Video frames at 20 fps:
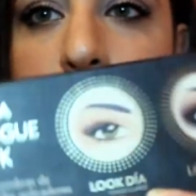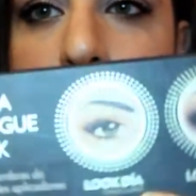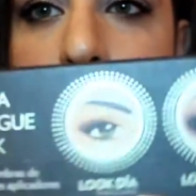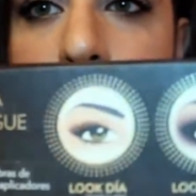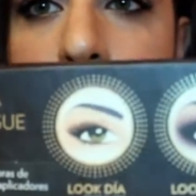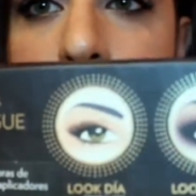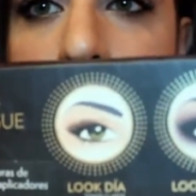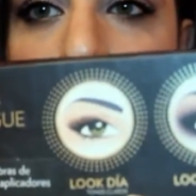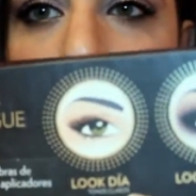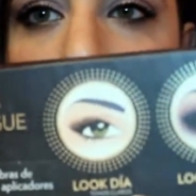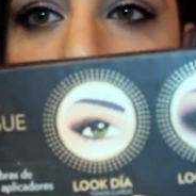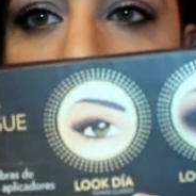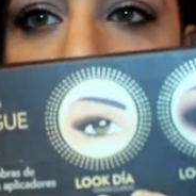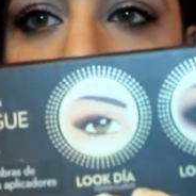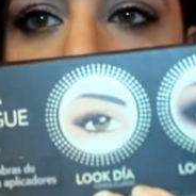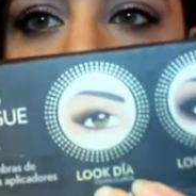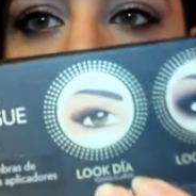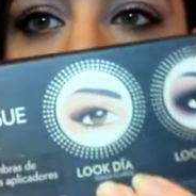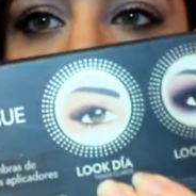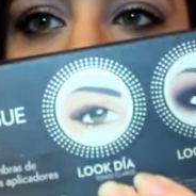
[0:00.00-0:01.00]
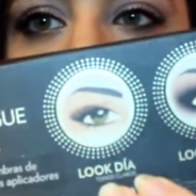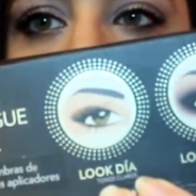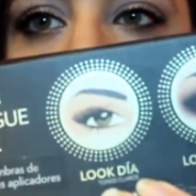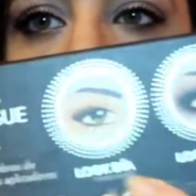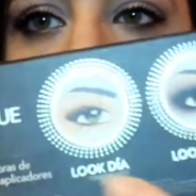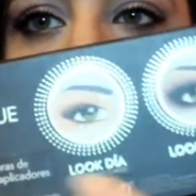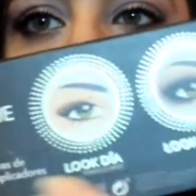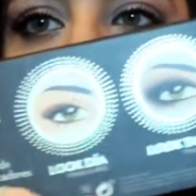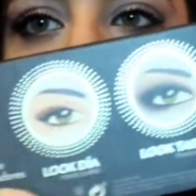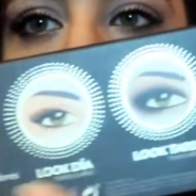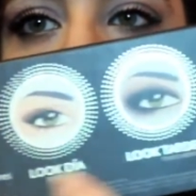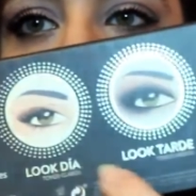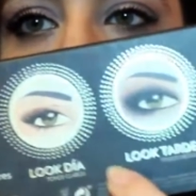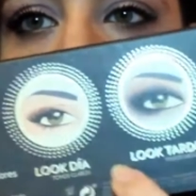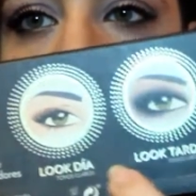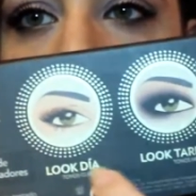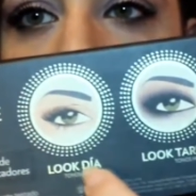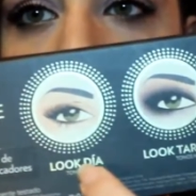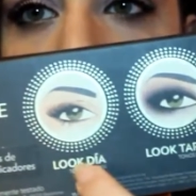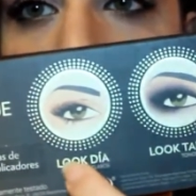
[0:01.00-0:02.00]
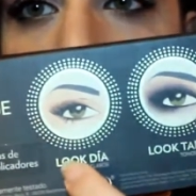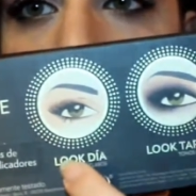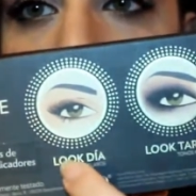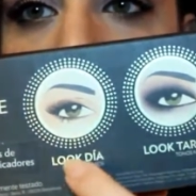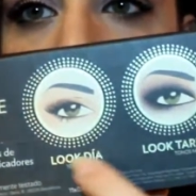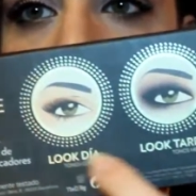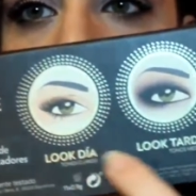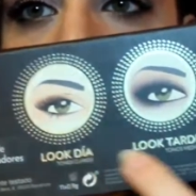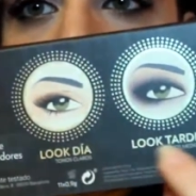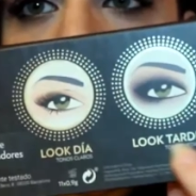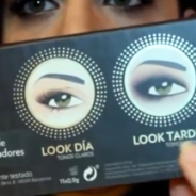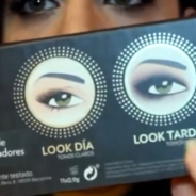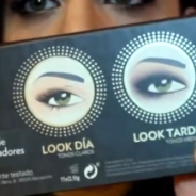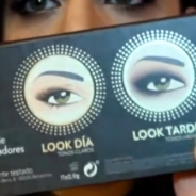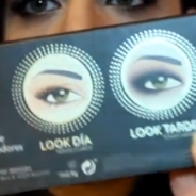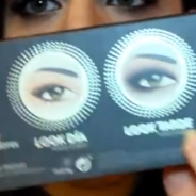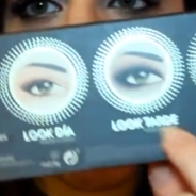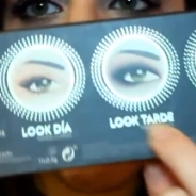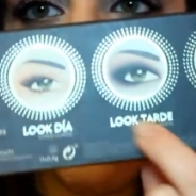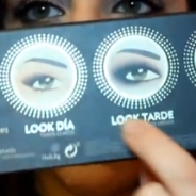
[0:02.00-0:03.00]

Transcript: dietro anche diciamo ha una